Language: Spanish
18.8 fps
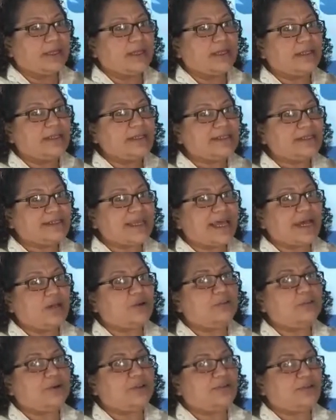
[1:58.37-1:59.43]
iniciar
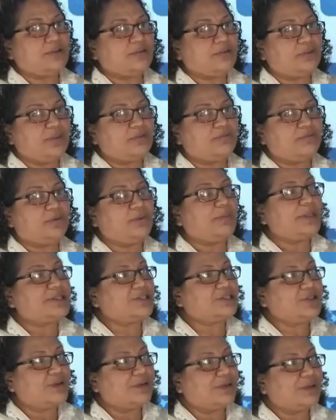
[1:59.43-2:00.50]
un proceso de
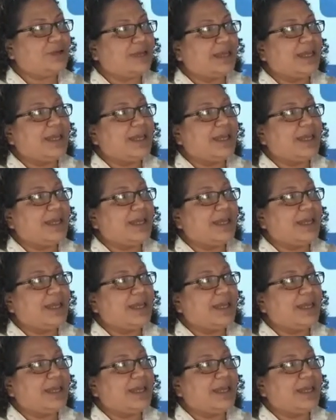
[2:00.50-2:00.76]
formación